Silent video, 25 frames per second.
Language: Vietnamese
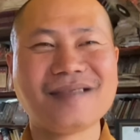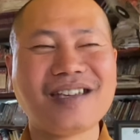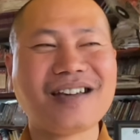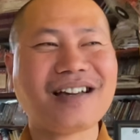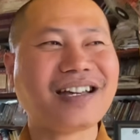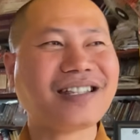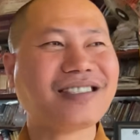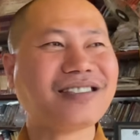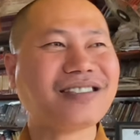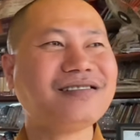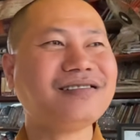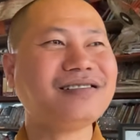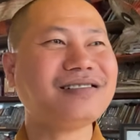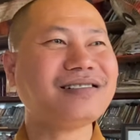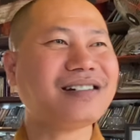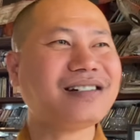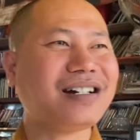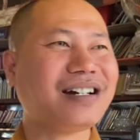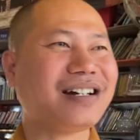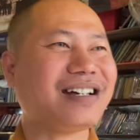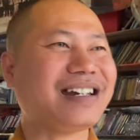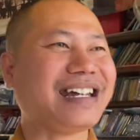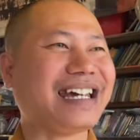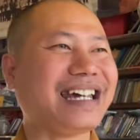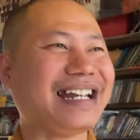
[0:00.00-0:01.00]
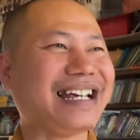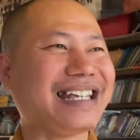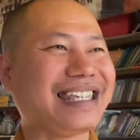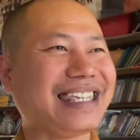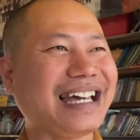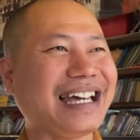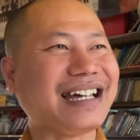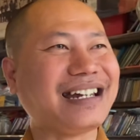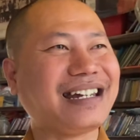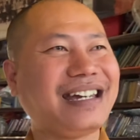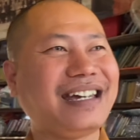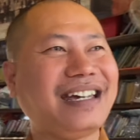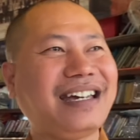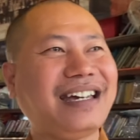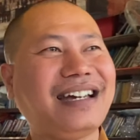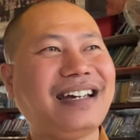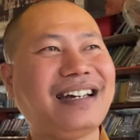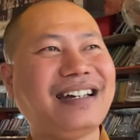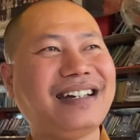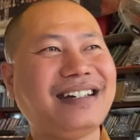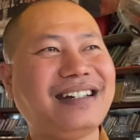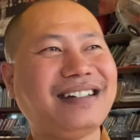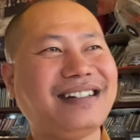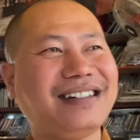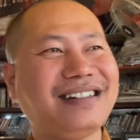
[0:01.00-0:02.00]
cái tướng này là chắc nè,
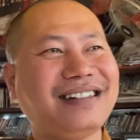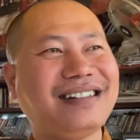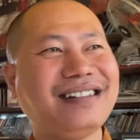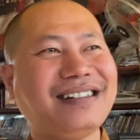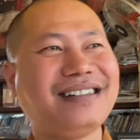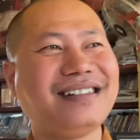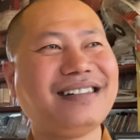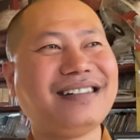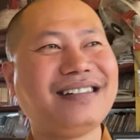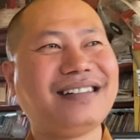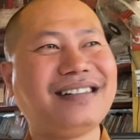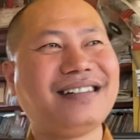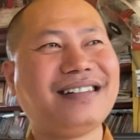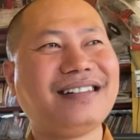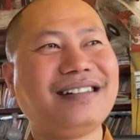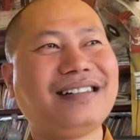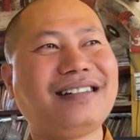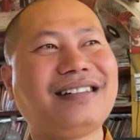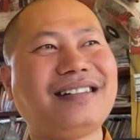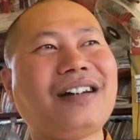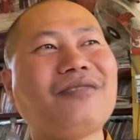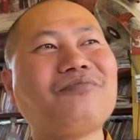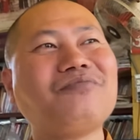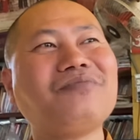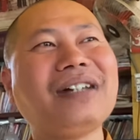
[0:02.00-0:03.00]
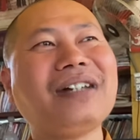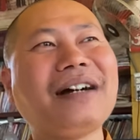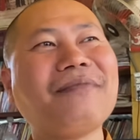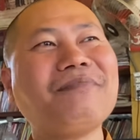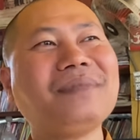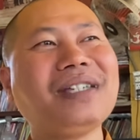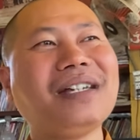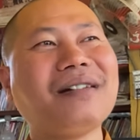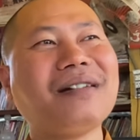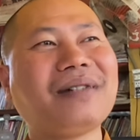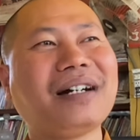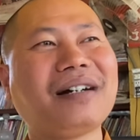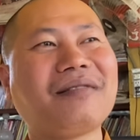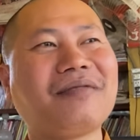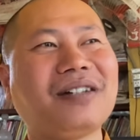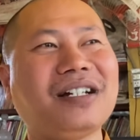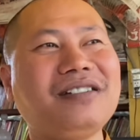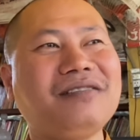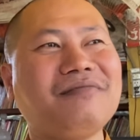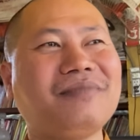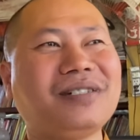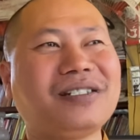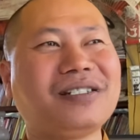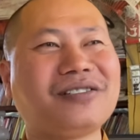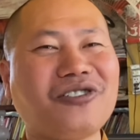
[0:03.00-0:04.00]
nóng lắm, nhưng mà khi
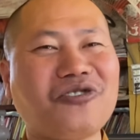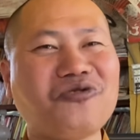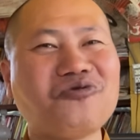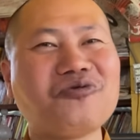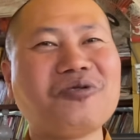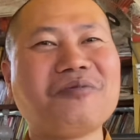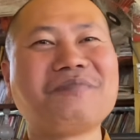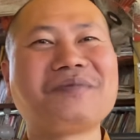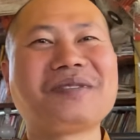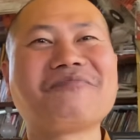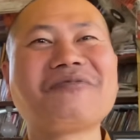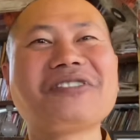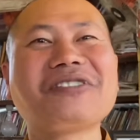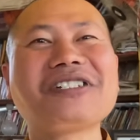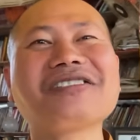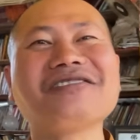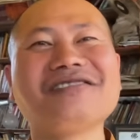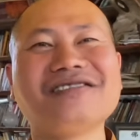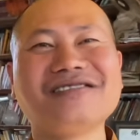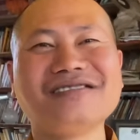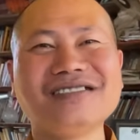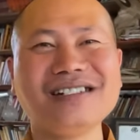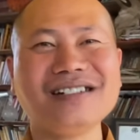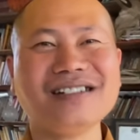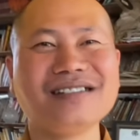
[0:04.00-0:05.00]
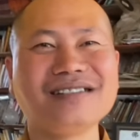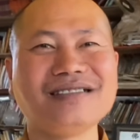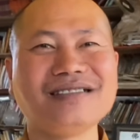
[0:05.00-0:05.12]
mình tu rồi mình phải sửa.